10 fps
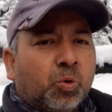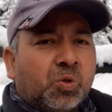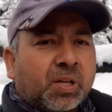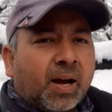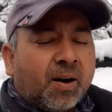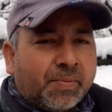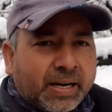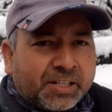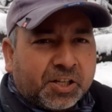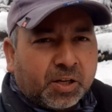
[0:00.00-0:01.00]
दूसरा
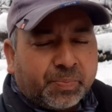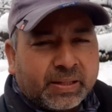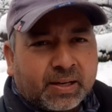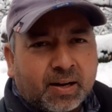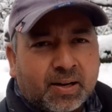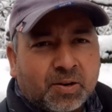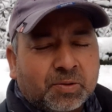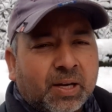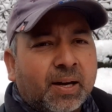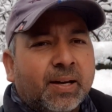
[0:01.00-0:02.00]
हमारा छेद बंद करना
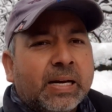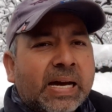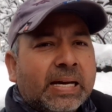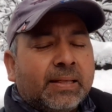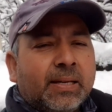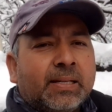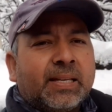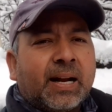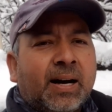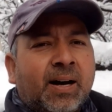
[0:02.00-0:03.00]
होता है
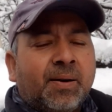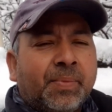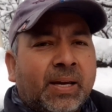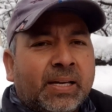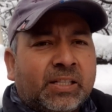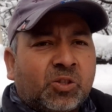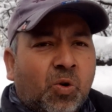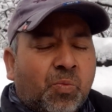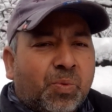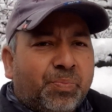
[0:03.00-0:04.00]
तीसरा हमें
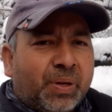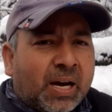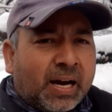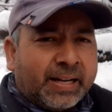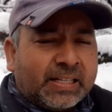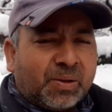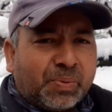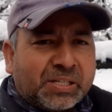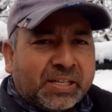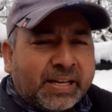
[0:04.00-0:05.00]
इसको भिगाने से
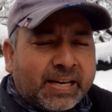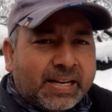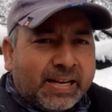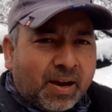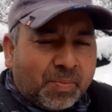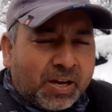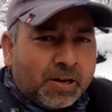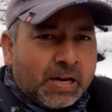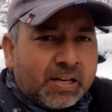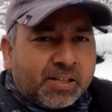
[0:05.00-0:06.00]
बचने के लिए हमें
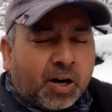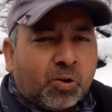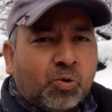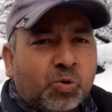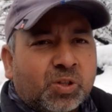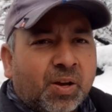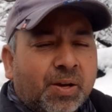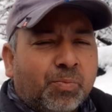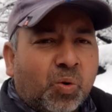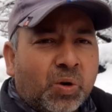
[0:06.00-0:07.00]
चारों ओर से
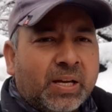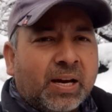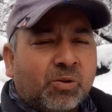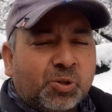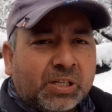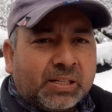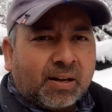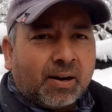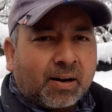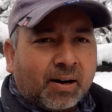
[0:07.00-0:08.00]
बोरी या कुछ इस
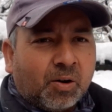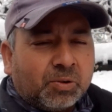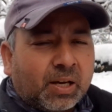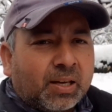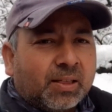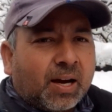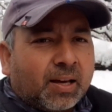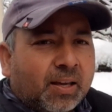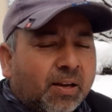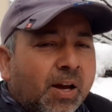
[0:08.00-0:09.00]
तरह रखना होता है कि
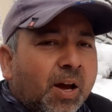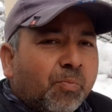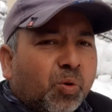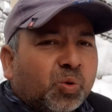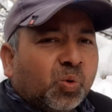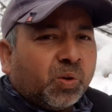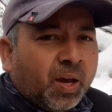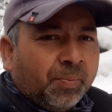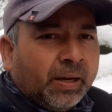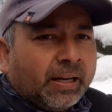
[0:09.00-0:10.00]
ताकि वो
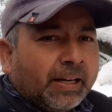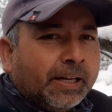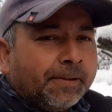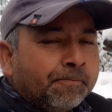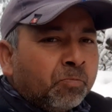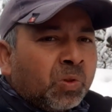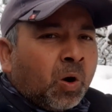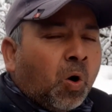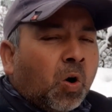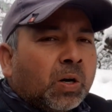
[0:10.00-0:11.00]
सूखे में रहे
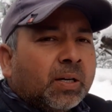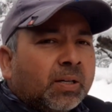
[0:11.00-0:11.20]
और